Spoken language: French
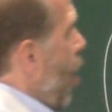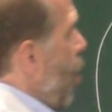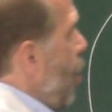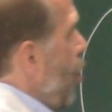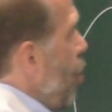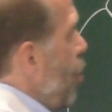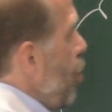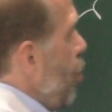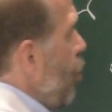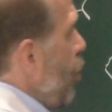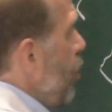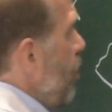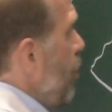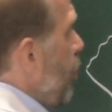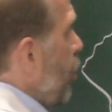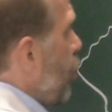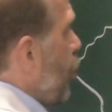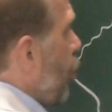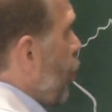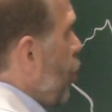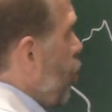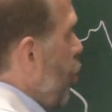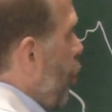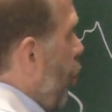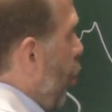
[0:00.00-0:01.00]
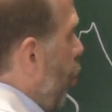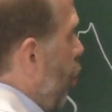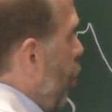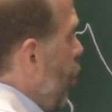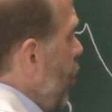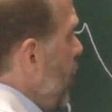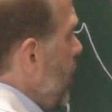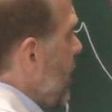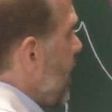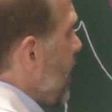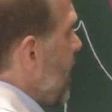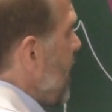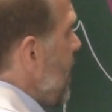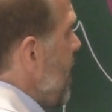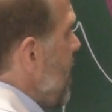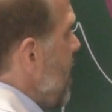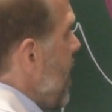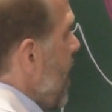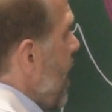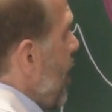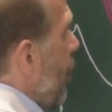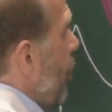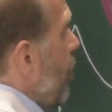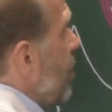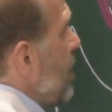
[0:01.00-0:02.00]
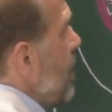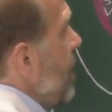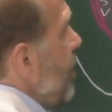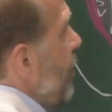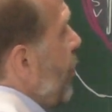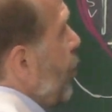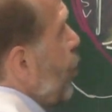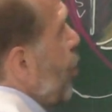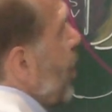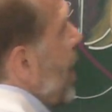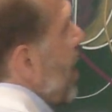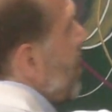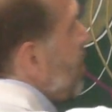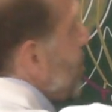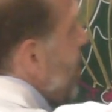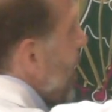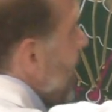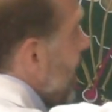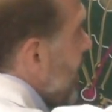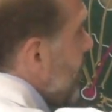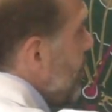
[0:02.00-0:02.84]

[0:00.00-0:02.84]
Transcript: le motoneurone, qui au niveau de la plaque